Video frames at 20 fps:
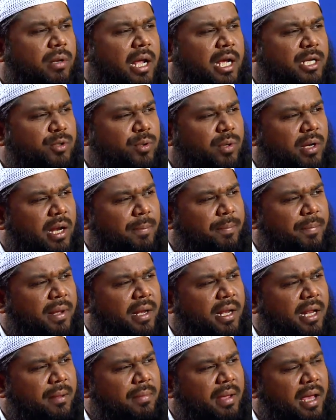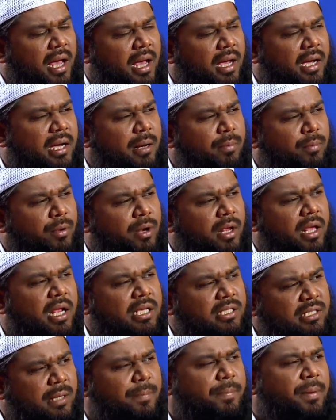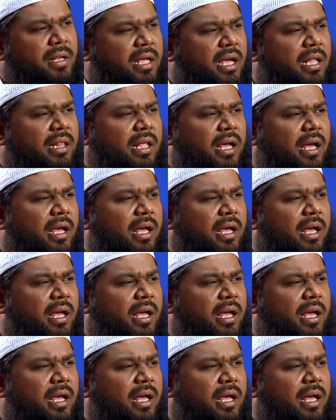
नाशुक्री पन्ने में आकर बुरे रास्ते पर जाता